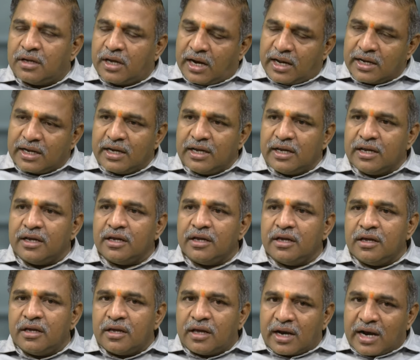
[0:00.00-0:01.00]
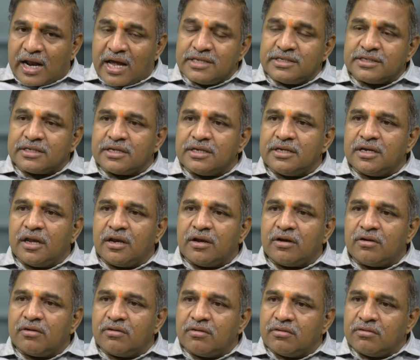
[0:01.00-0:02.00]
అలాగే
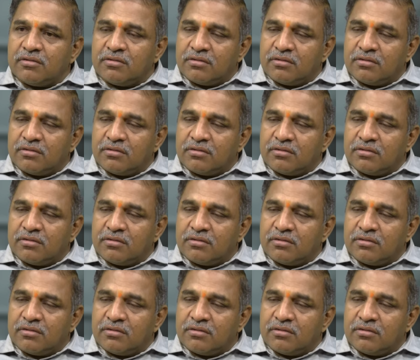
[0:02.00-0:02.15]
రాజకీయాల్లో